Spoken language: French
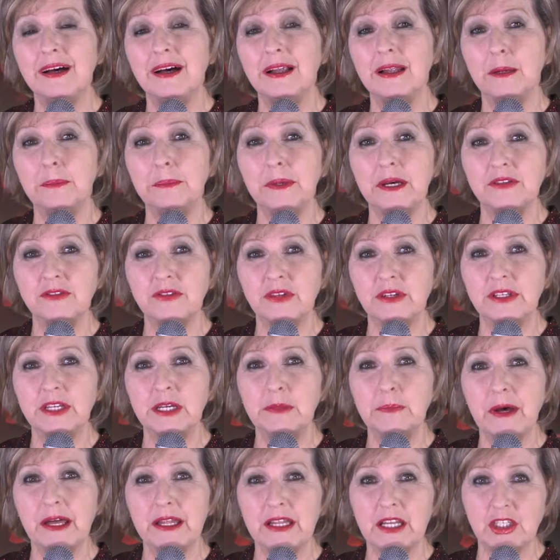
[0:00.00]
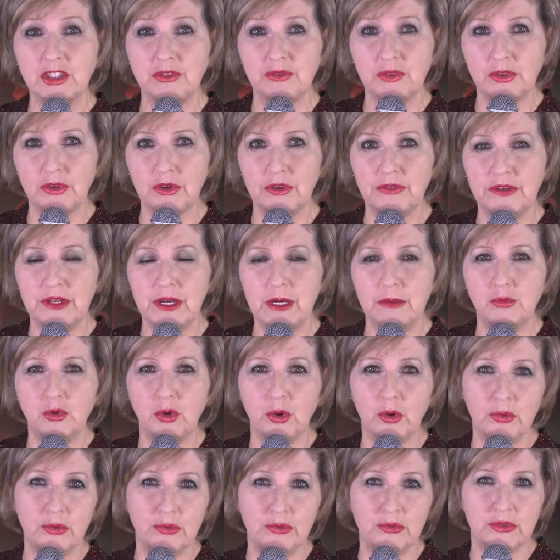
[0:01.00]
à la personne qui partage votre vie
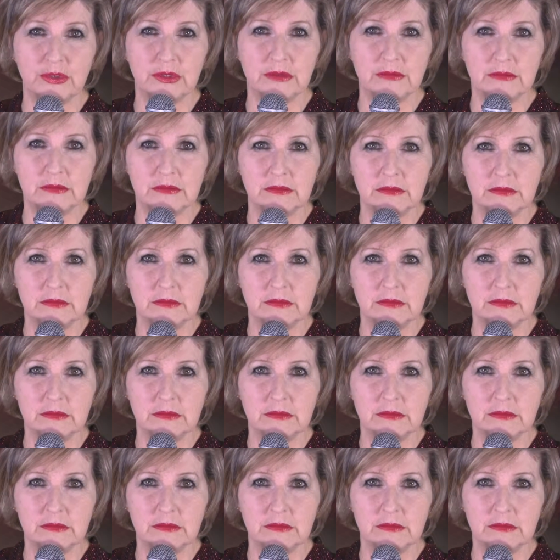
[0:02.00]
amoureuse?